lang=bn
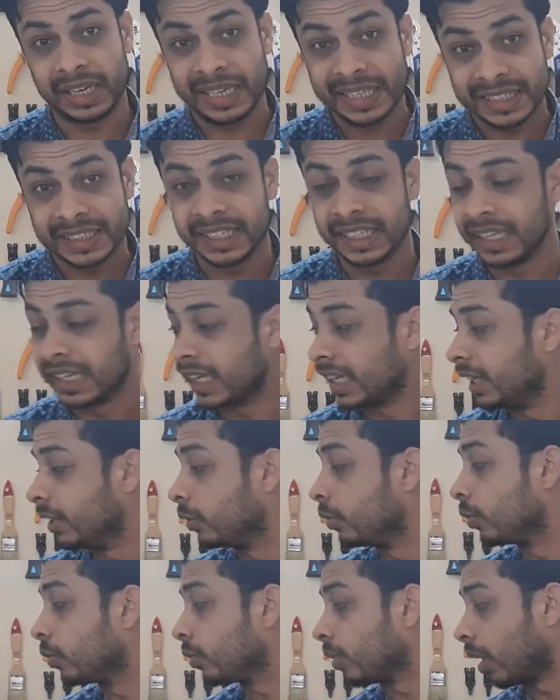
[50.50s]
ইজি
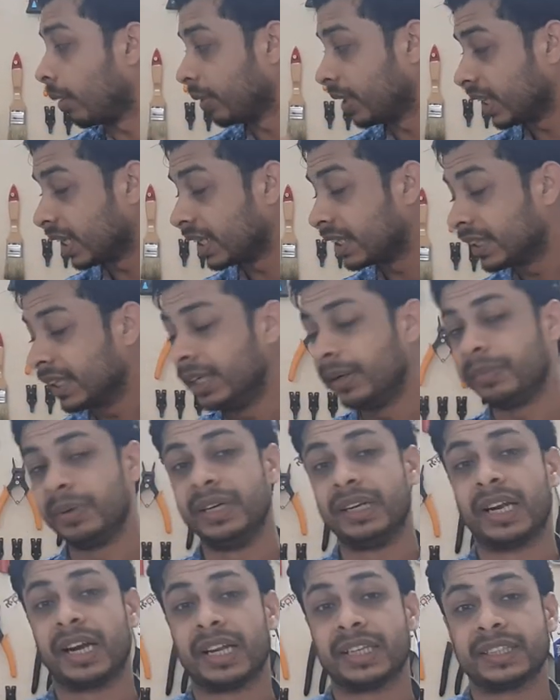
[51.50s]
কিন্তু আমাদের এখানে থ্রিডি
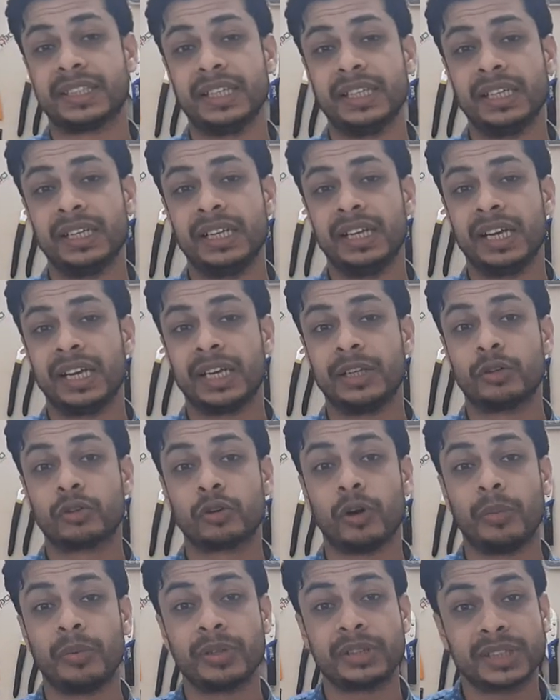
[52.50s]
প্রিন্টার আছে কিন্তু
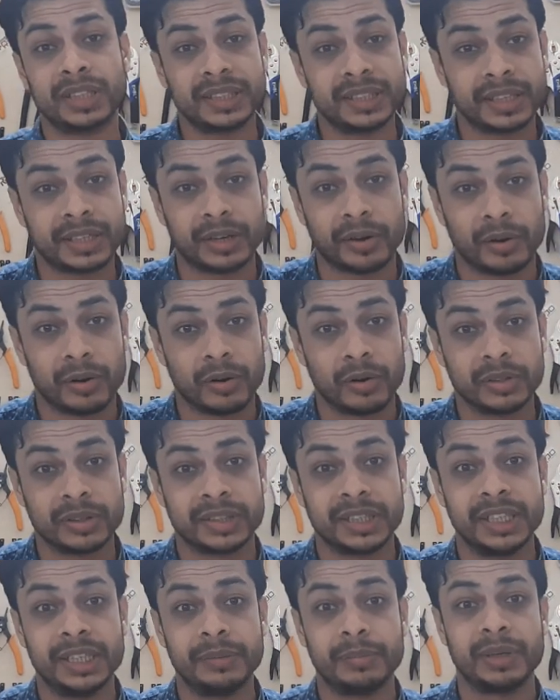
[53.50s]
সমস্যা যেটা হলো
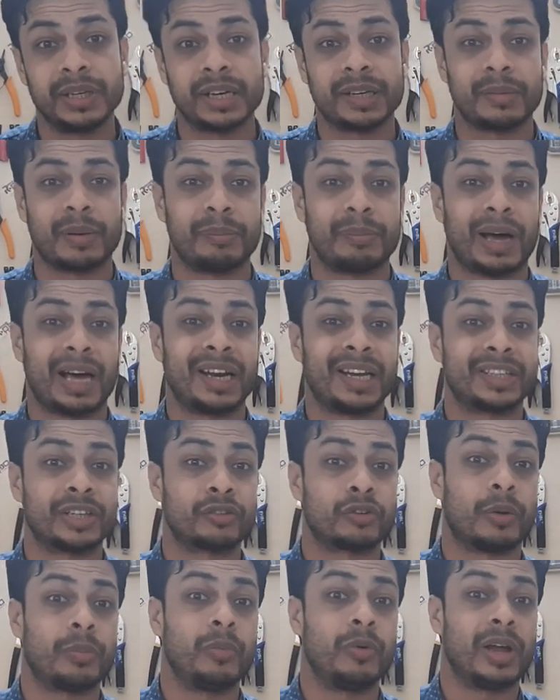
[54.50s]
থ্রিডি প্রিন্টার বাংলাদেশে
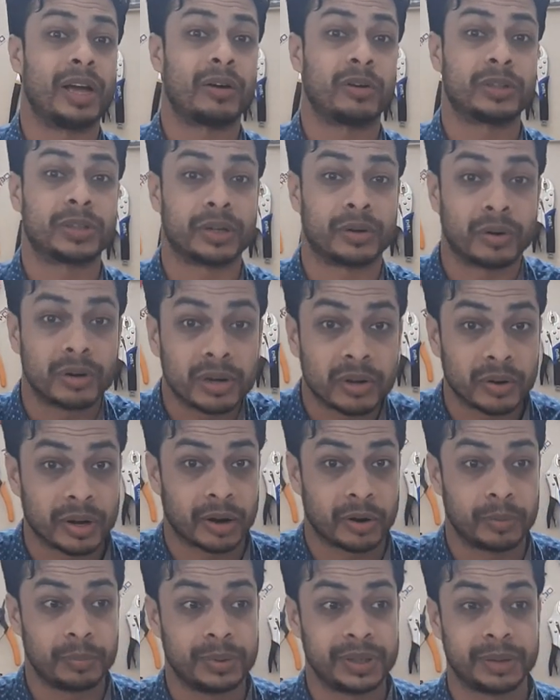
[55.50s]
সবগুলো একত্রে করলেও
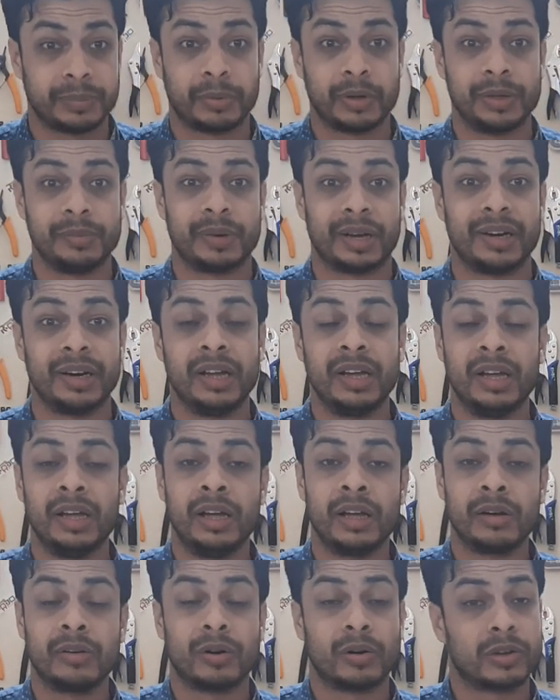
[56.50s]
এখন যে পরিমাণ
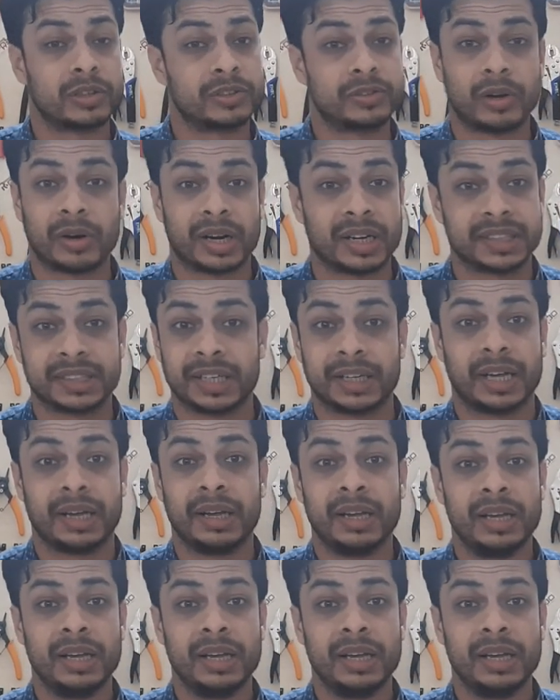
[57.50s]
গগলস দরকার সেটা